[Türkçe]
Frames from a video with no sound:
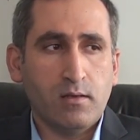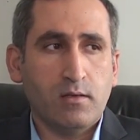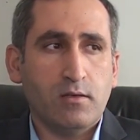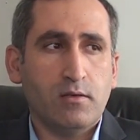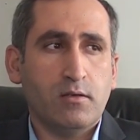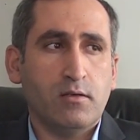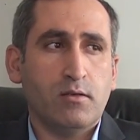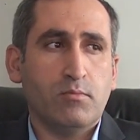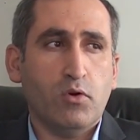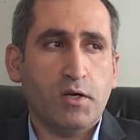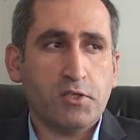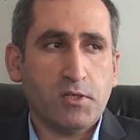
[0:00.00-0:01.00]
E,
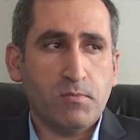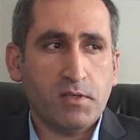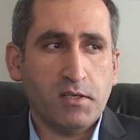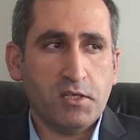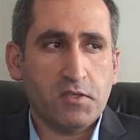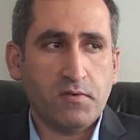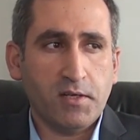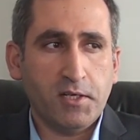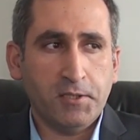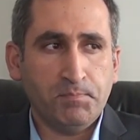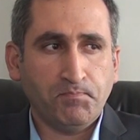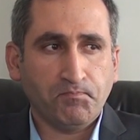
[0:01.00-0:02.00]
bu aşamada
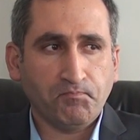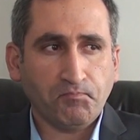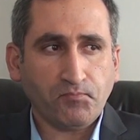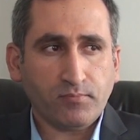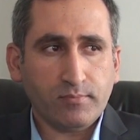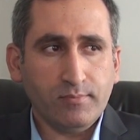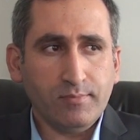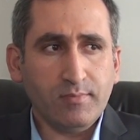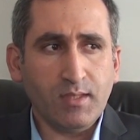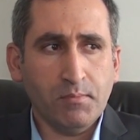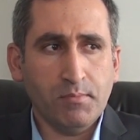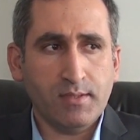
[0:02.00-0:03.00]
işverenin
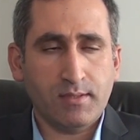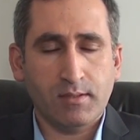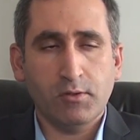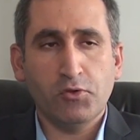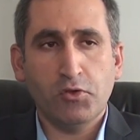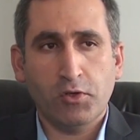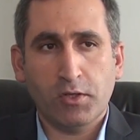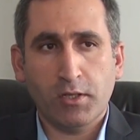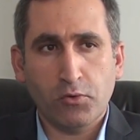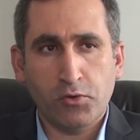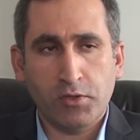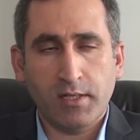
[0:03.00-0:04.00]
biz
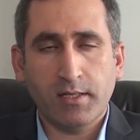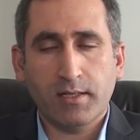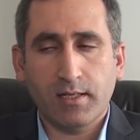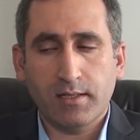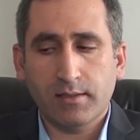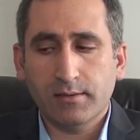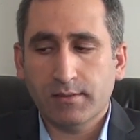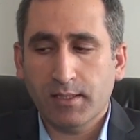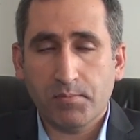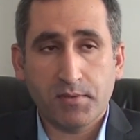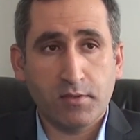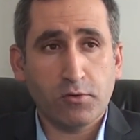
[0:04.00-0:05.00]
ilk öncelikle
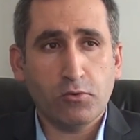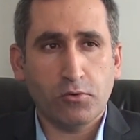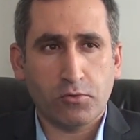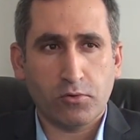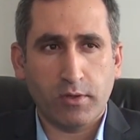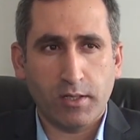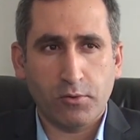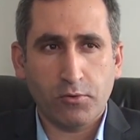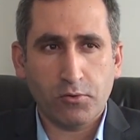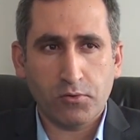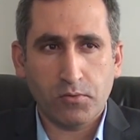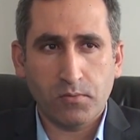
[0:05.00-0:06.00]
yapısını kontrol
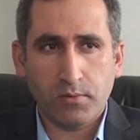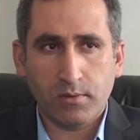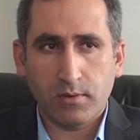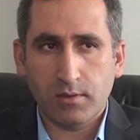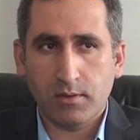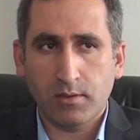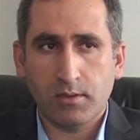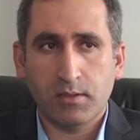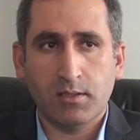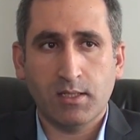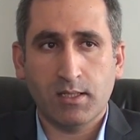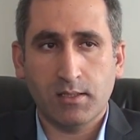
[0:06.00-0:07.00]
ediyoruz e,
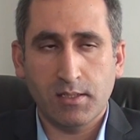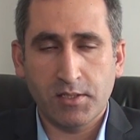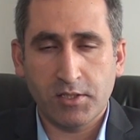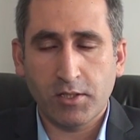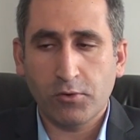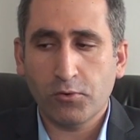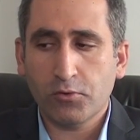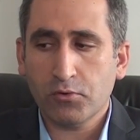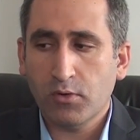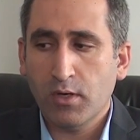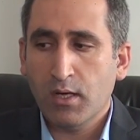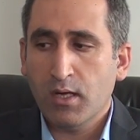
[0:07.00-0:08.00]
ya
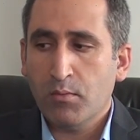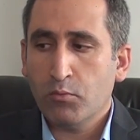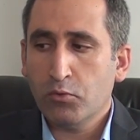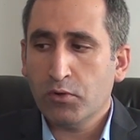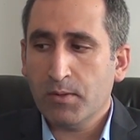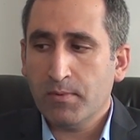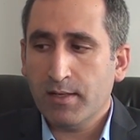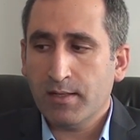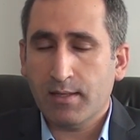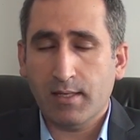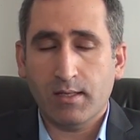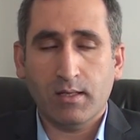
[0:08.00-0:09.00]
inceliyoruz. Bununla
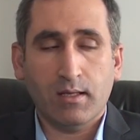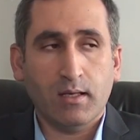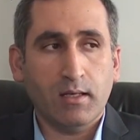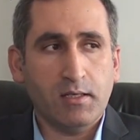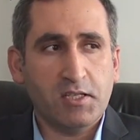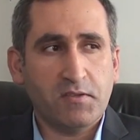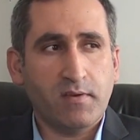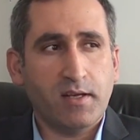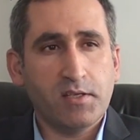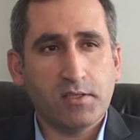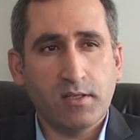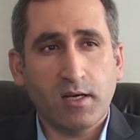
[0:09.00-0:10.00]
birlikte
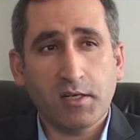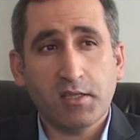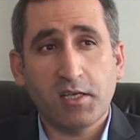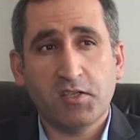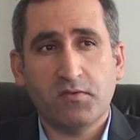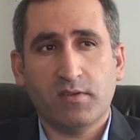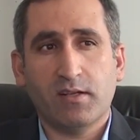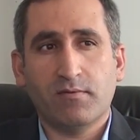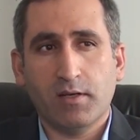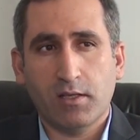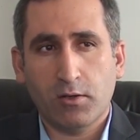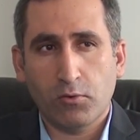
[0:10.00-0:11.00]
işveren için hangi teşvikler
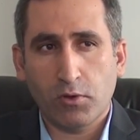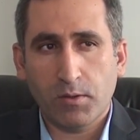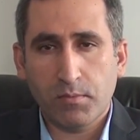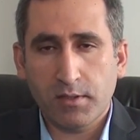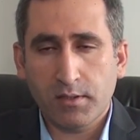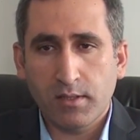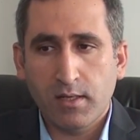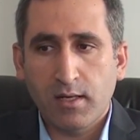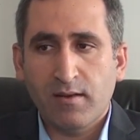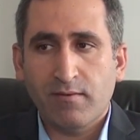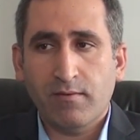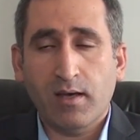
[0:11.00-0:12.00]
faydalı olabilir?
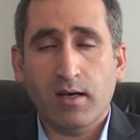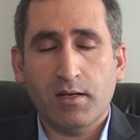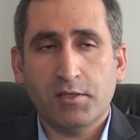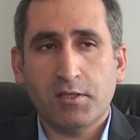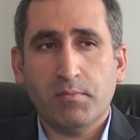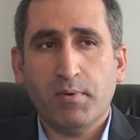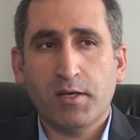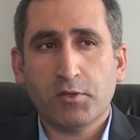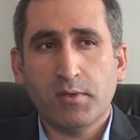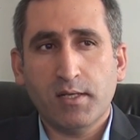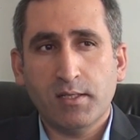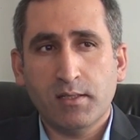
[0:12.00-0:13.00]
Ve alacağı
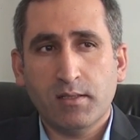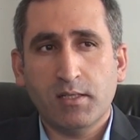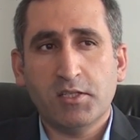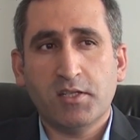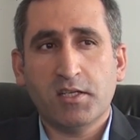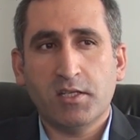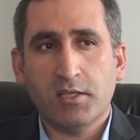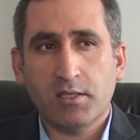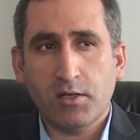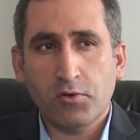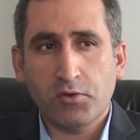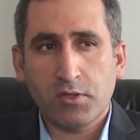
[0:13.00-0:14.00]
personelin işe
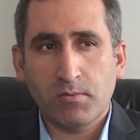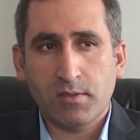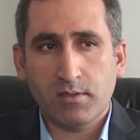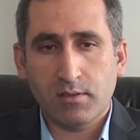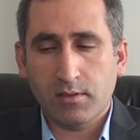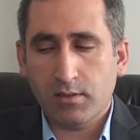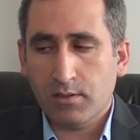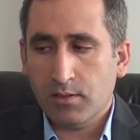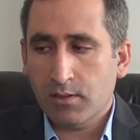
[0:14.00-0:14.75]
girişten önce biz e,